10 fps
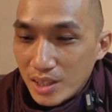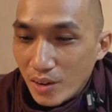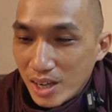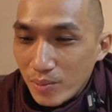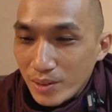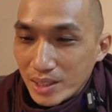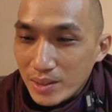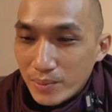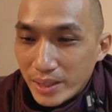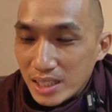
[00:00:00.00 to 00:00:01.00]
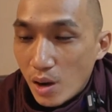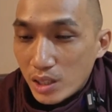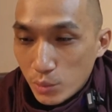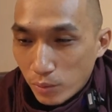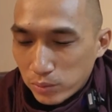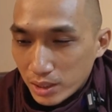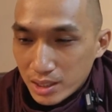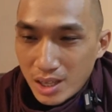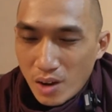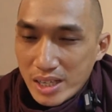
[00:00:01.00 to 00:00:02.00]
sói không thì bị khó thuyết phục thì
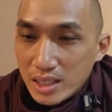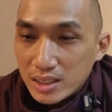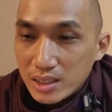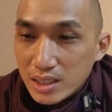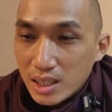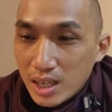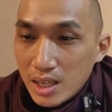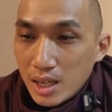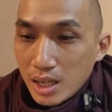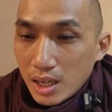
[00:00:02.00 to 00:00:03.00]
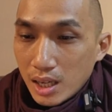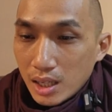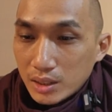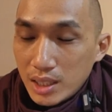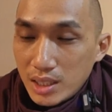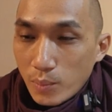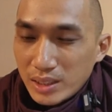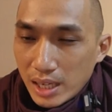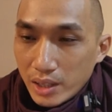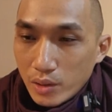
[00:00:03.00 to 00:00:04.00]
sư nói thưa uh, ờ, chích ờ, trong
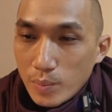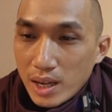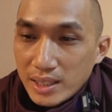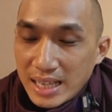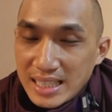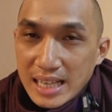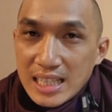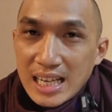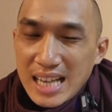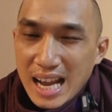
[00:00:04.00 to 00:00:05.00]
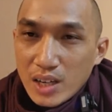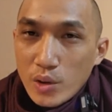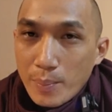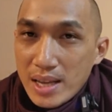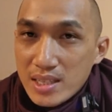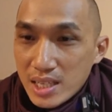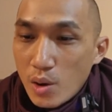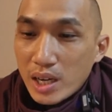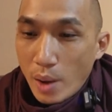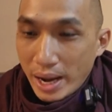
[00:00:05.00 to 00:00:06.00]
cái tài liệu mà giảng giải kinh gánh nặng của ngài ma Masi
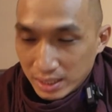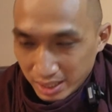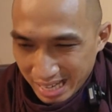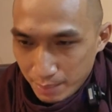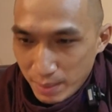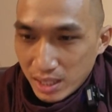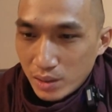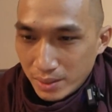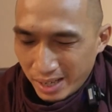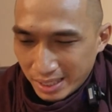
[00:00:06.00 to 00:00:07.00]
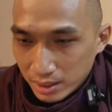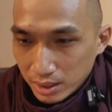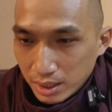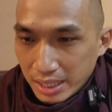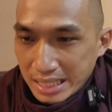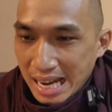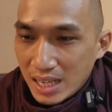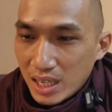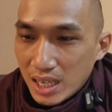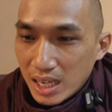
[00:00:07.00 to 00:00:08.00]
có cái đoạn thì ngài mà nói như vậy
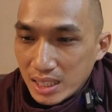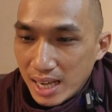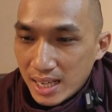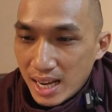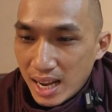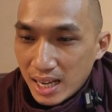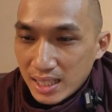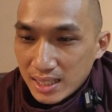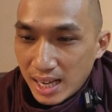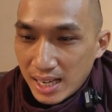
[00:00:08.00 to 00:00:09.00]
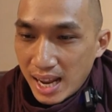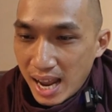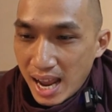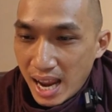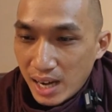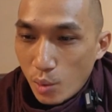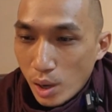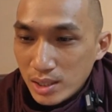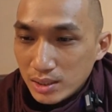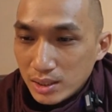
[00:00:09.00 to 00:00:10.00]
khanh khanh khanh ha hay là
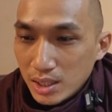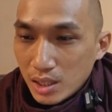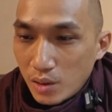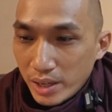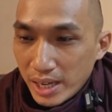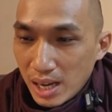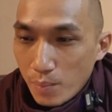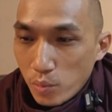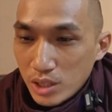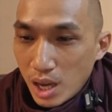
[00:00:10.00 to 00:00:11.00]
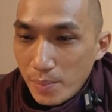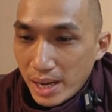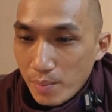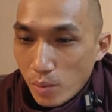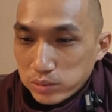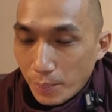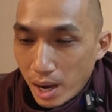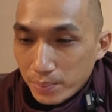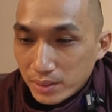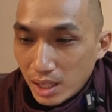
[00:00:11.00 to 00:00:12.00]
uẩn có nghĩa là một nhóm hay một tập
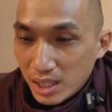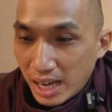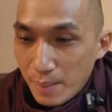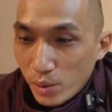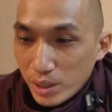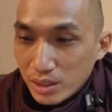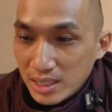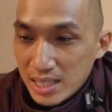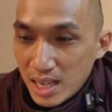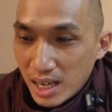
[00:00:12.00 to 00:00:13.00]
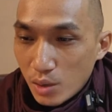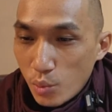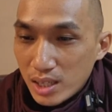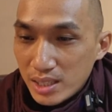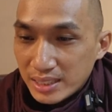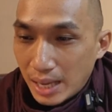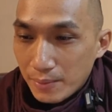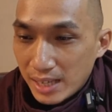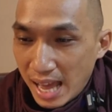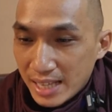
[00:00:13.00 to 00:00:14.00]
hợp tất cả mọi hiện tượng danh sắc quá khứ hiện tại
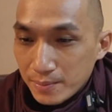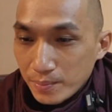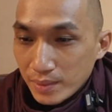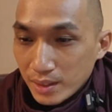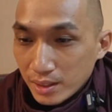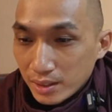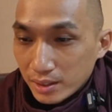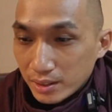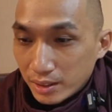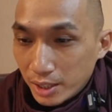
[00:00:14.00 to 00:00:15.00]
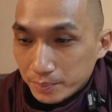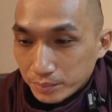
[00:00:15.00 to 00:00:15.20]
vị lai đó